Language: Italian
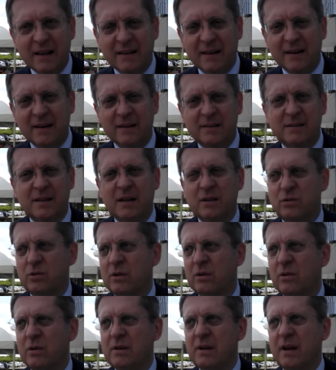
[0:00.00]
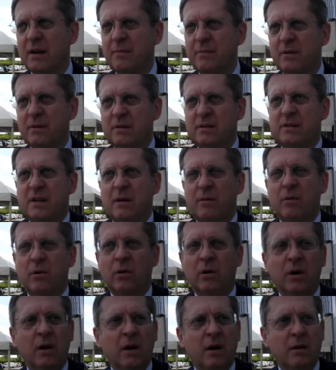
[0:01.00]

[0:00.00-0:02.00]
nel senso che noi stiamo